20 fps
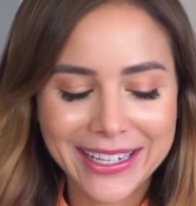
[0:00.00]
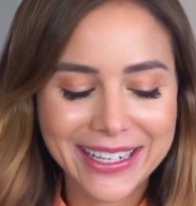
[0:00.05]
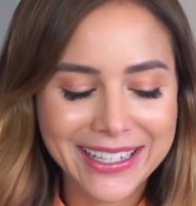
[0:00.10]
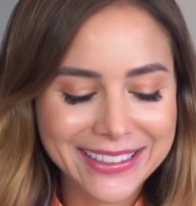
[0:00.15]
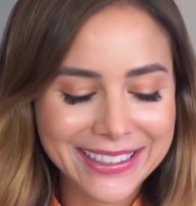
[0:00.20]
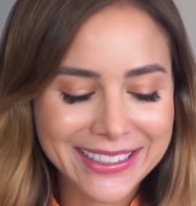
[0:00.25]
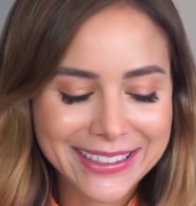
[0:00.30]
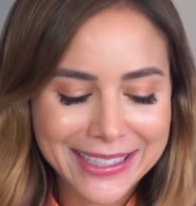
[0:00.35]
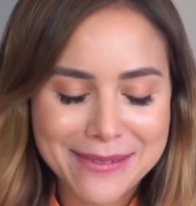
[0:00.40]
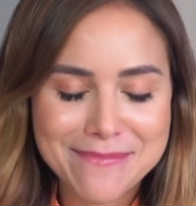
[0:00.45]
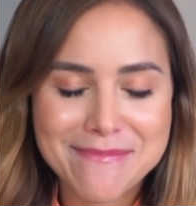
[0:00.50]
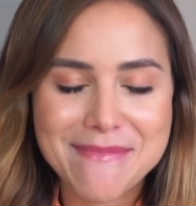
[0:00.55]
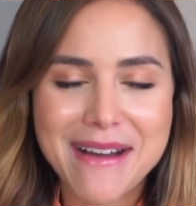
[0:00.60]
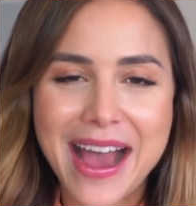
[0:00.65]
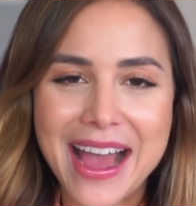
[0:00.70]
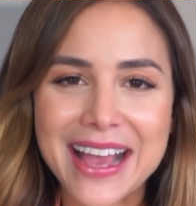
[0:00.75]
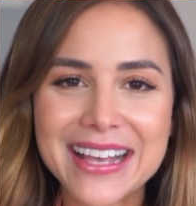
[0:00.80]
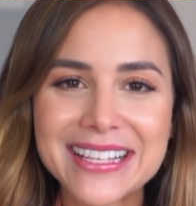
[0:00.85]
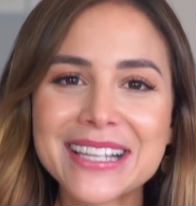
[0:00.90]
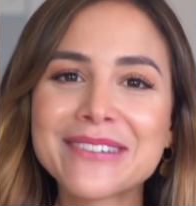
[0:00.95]
ela ainda tá
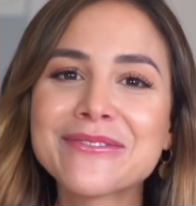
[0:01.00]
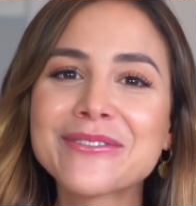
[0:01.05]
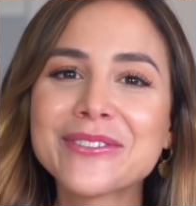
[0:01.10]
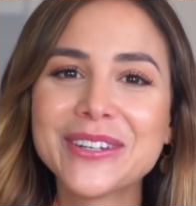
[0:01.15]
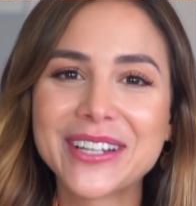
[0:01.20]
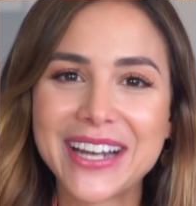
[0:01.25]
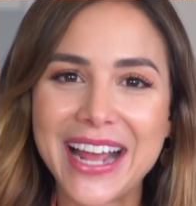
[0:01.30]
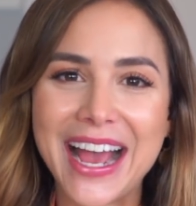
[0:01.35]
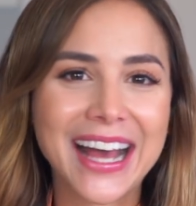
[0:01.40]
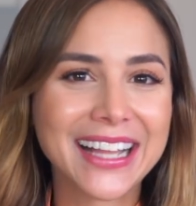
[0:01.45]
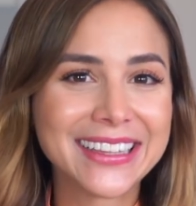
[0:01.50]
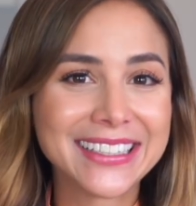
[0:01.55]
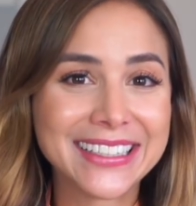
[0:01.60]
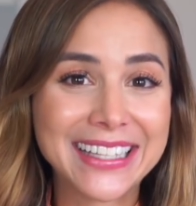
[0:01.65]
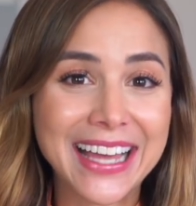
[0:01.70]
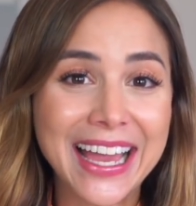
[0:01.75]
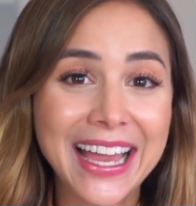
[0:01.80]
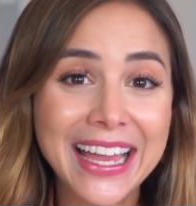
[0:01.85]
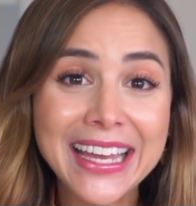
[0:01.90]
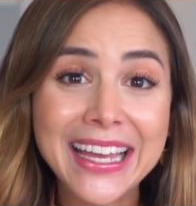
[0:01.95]
mais aflorada,
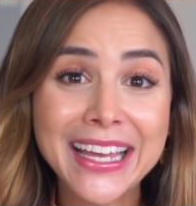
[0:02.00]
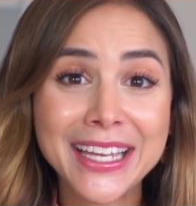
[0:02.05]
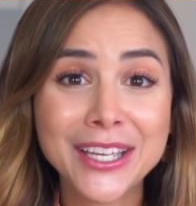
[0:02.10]
né?